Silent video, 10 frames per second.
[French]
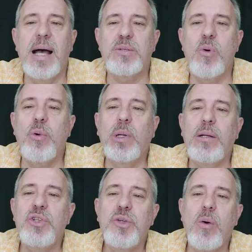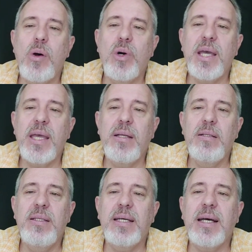À ce moment-là, le chihuahua aurait
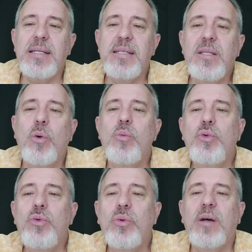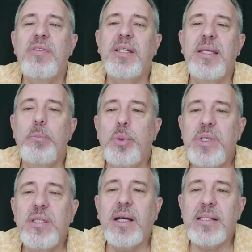des racines communes avec des
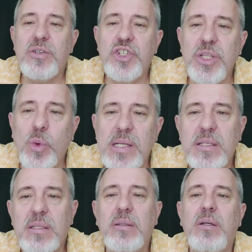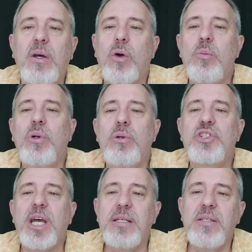petites races chinoises comme le
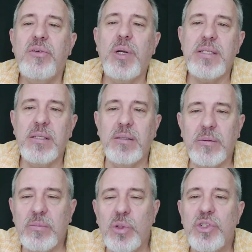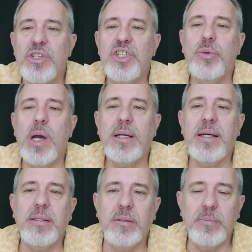Chinese Crested, le chien chinois à
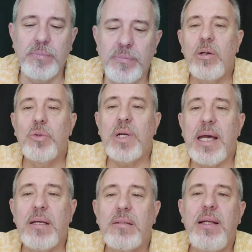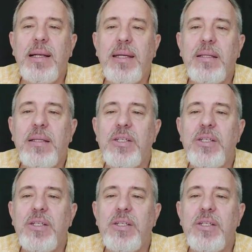crête. En tout cas, les